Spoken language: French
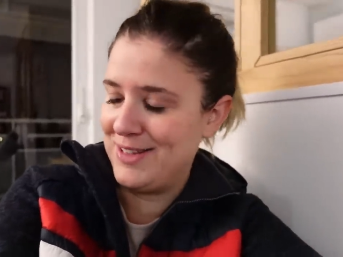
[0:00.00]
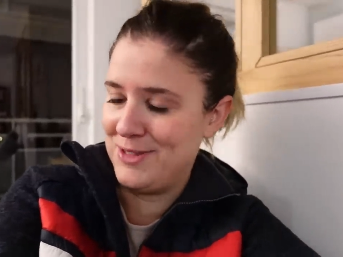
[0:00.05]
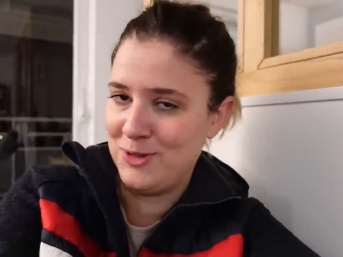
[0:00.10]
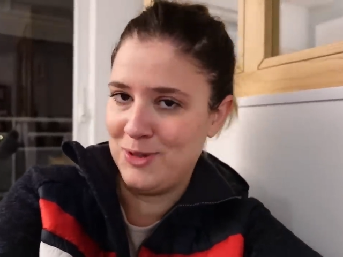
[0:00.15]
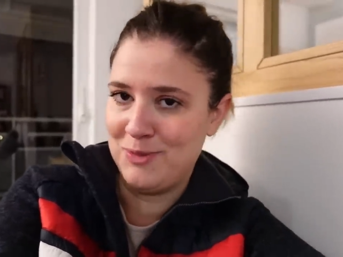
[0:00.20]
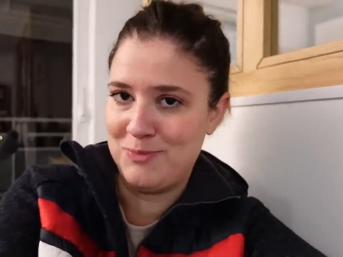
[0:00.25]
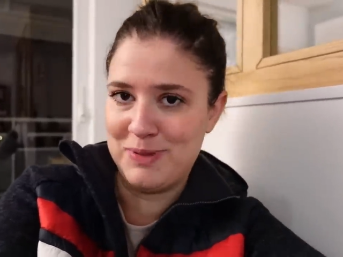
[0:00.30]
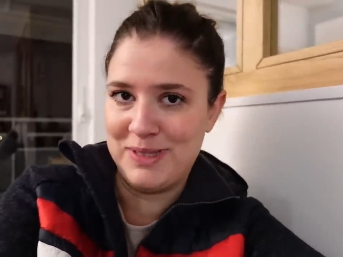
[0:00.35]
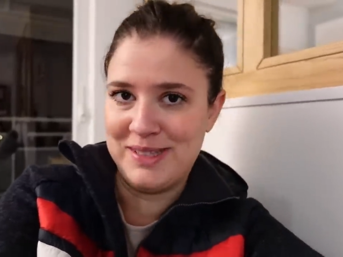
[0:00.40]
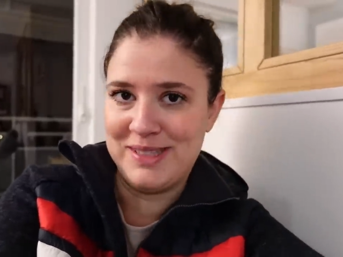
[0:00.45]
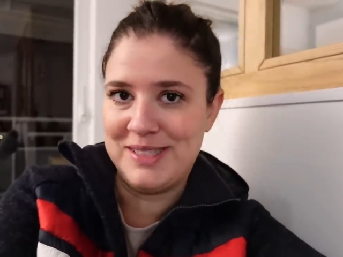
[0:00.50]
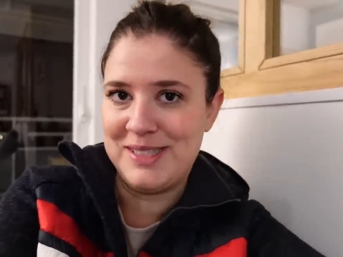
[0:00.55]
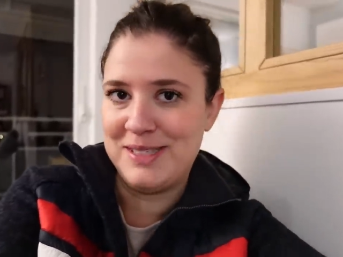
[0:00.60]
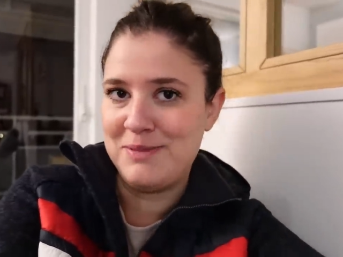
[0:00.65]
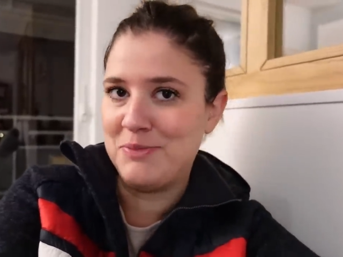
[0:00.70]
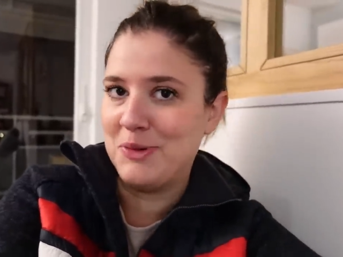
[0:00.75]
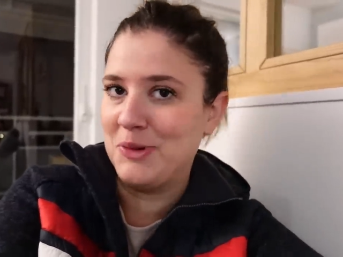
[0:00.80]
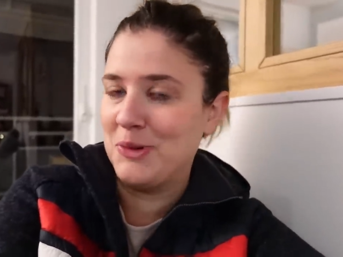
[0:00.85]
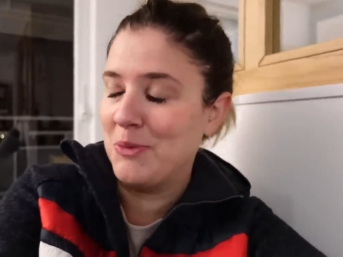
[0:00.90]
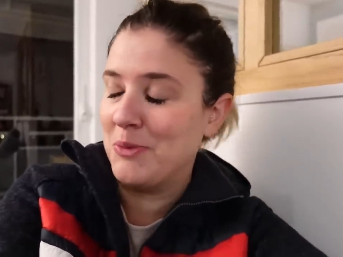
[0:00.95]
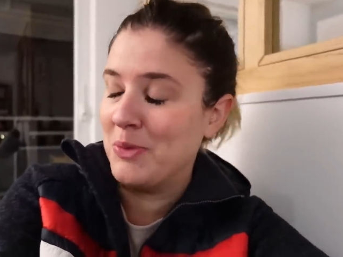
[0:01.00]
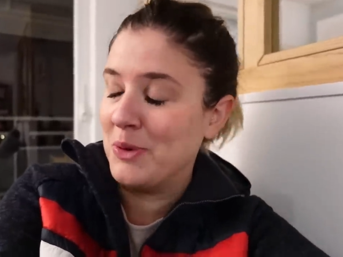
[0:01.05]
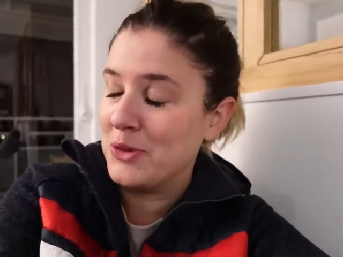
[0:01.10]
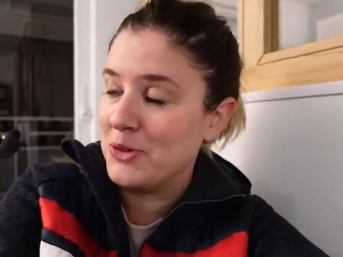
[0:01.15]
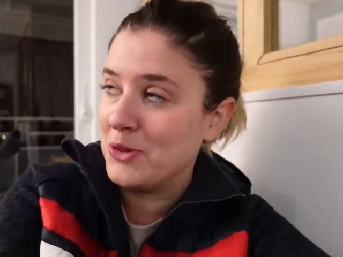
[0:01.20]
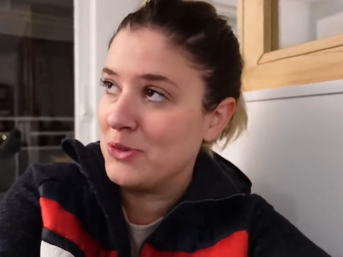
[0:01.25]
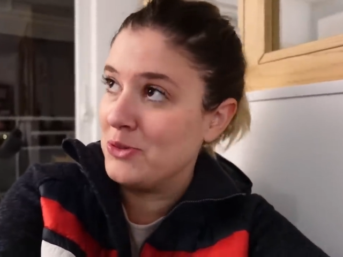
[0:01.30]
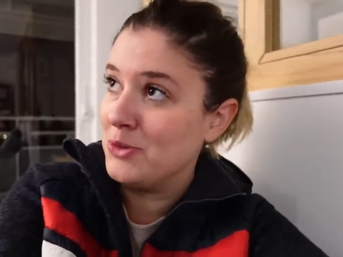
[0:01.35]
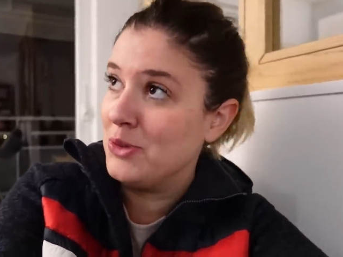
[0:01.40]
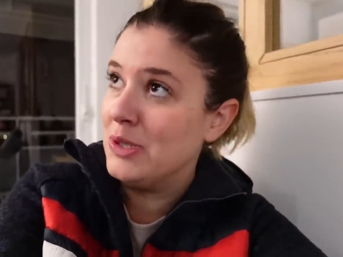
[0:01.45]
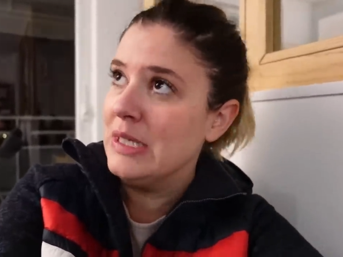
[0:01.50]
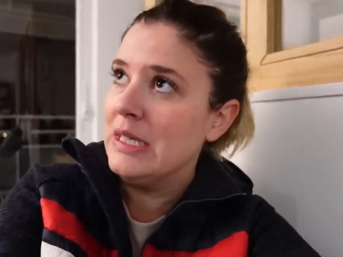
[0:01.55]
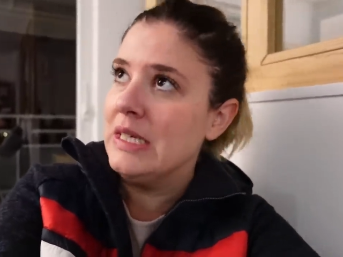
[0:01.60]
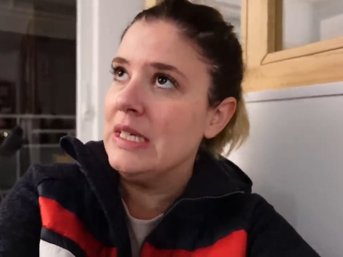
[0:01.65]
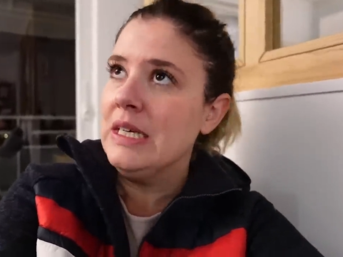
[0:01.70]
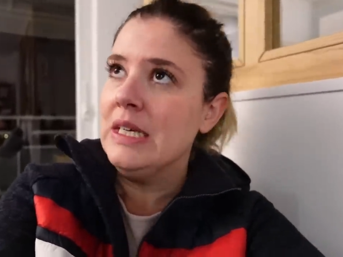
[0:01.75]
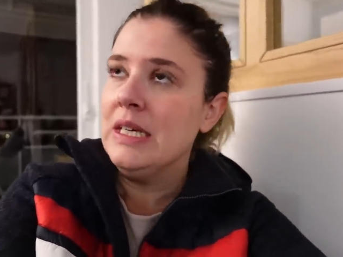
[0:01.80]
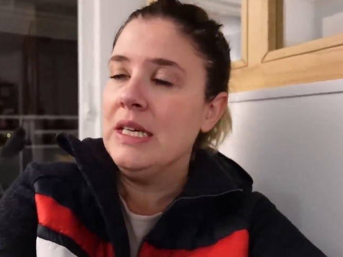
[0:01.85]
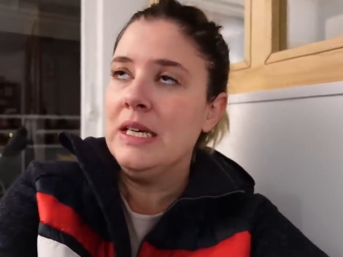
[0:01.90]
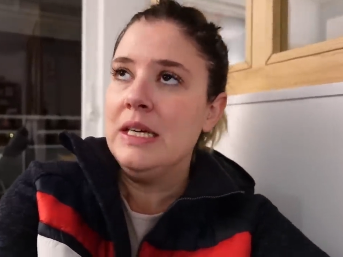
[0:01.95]
les autres participants l'ont pas entendu.
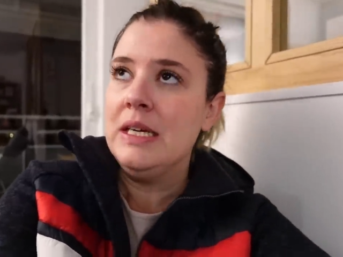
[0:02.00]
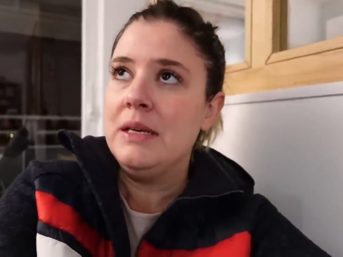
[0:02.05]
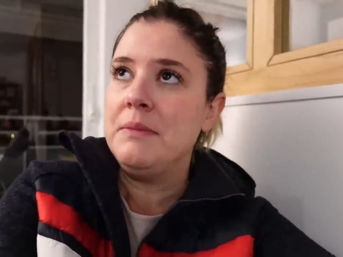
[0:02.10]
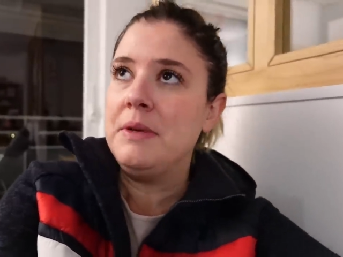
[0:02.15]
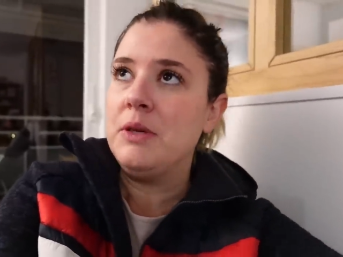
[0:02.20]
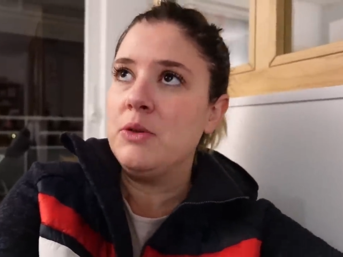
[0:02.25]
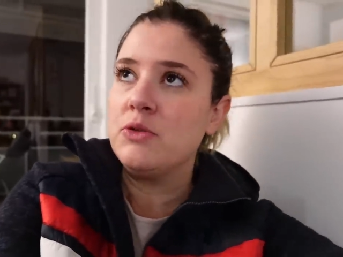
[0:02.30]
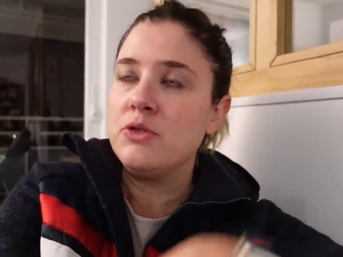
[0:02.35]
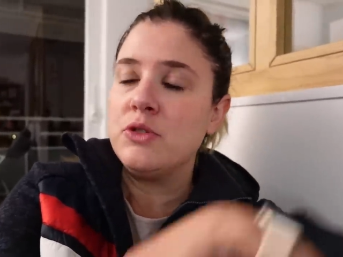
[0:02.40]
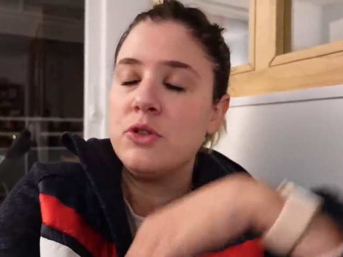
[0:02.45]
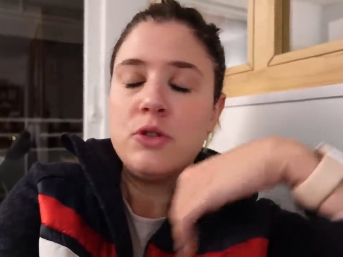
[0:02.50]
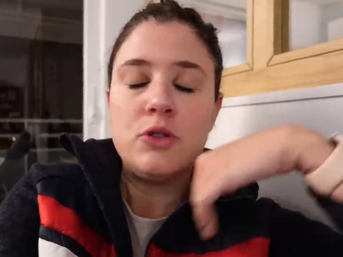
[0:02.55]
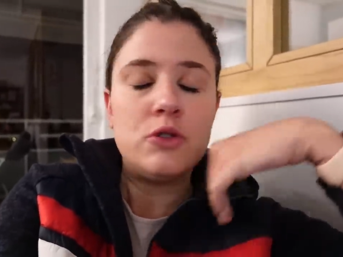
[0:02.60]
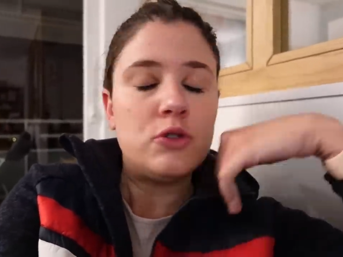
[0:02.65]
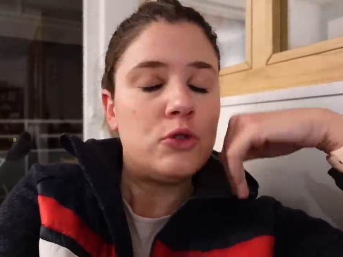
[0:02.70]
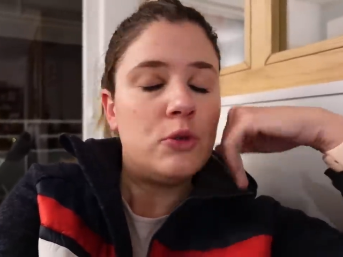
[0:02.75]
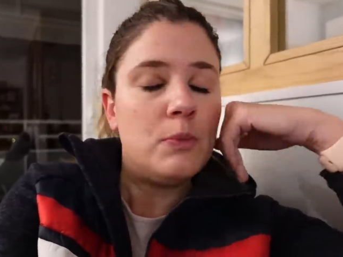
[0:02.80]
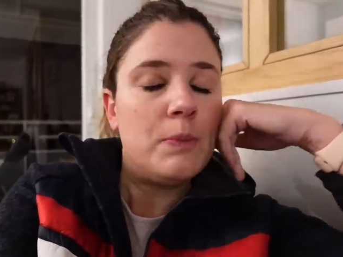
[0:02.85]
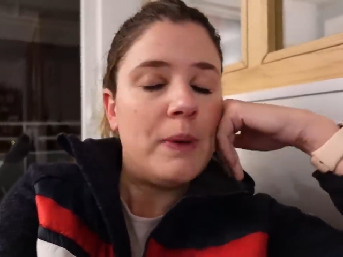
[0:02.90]
Mais on sent que je suis